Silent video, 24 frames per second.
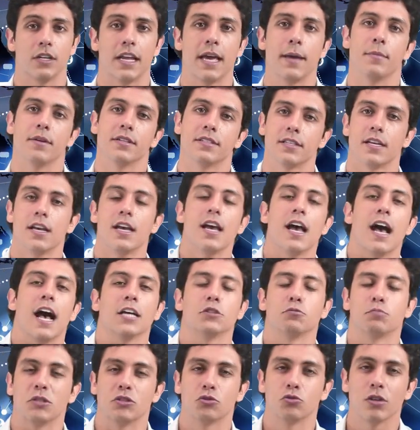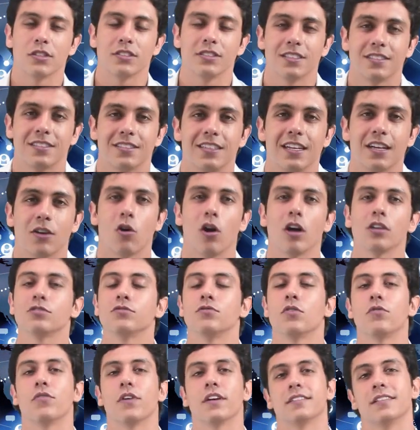Lembre-se, as pessoas nesse negócio
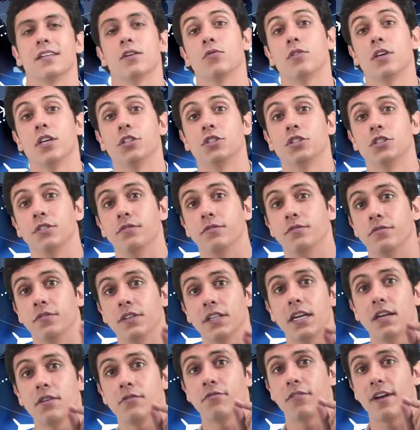vão fazer o que te virem